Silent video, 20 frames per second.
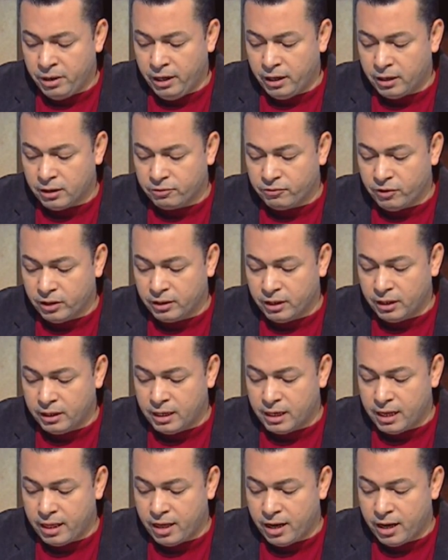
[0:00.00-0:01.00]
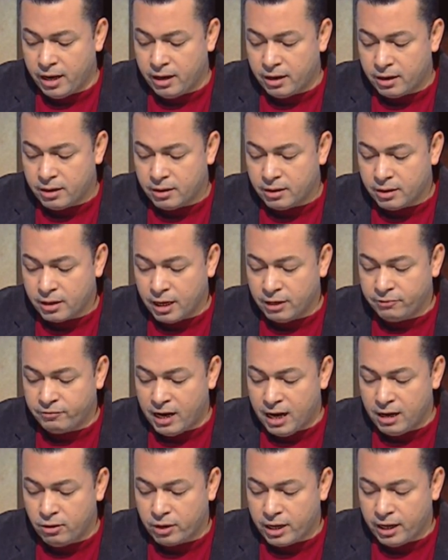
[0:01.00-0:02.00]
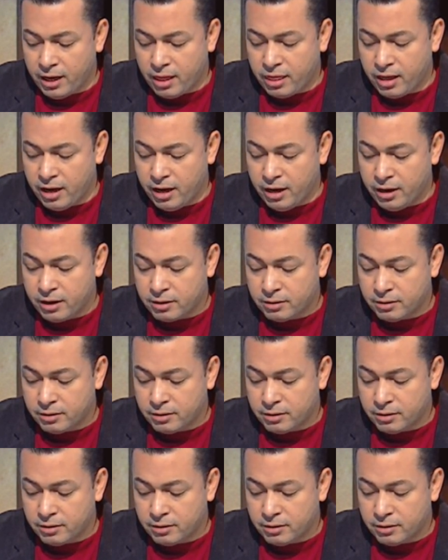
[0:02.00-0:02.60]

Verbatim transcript: بيك اتفضل يا ثائر كيف حالك يا ثائر